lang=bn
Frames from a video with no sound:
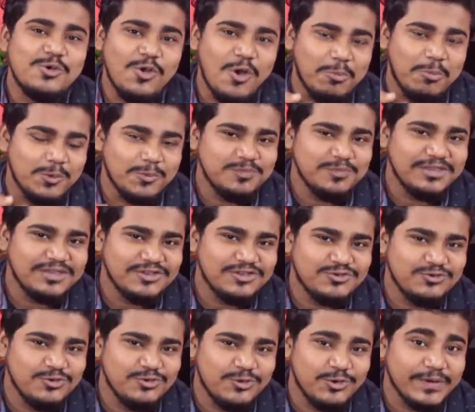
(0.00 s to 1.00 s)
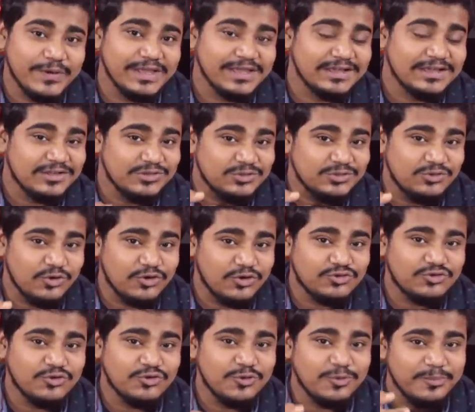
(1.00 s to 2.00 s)
নবম থেকে শুরু করে
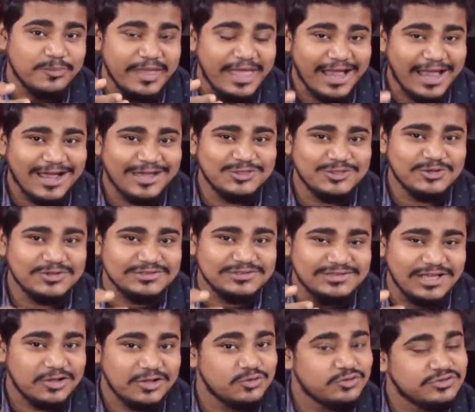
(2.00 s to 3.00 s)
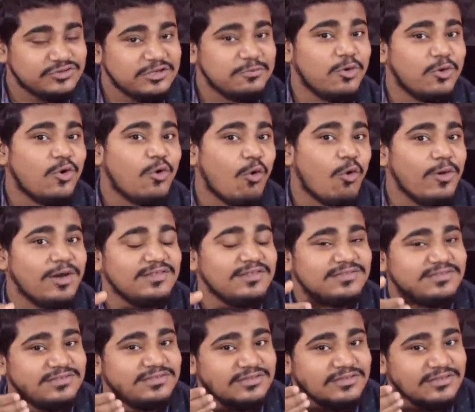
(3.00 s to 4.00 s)
দশম একাদশ দ্বাদশ এবং কলেজ